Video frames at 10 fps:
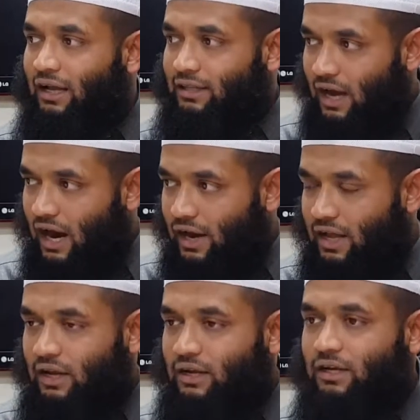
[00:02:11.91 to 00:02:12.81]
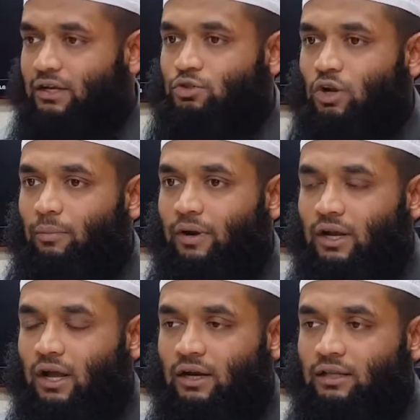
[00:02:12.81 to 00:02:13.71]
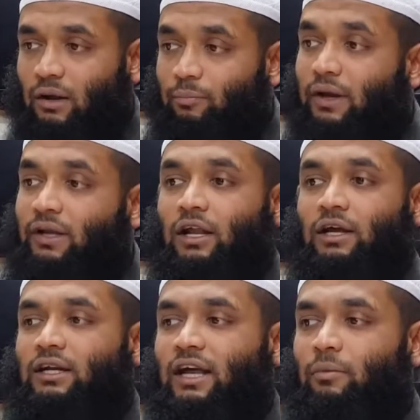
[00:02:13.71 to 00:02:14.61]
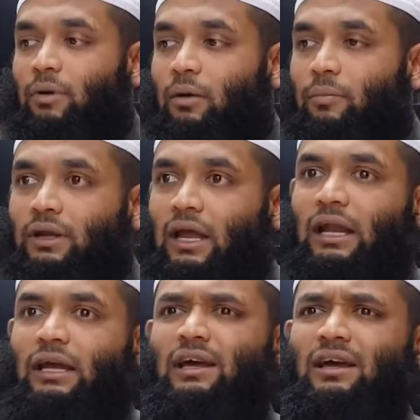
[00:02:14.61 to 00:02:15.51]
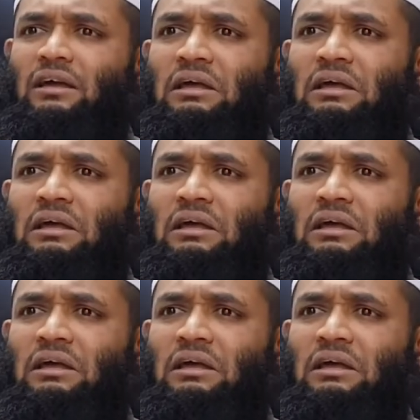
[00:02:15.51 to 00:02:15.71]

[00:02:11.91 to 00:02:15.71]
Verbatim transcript: அந்த ஆடை அங்கு சொல்லப்பட்டிருக்க காரணத்தால் பெண்களும் கட்டாயமாக பெண் எங்களுக்கு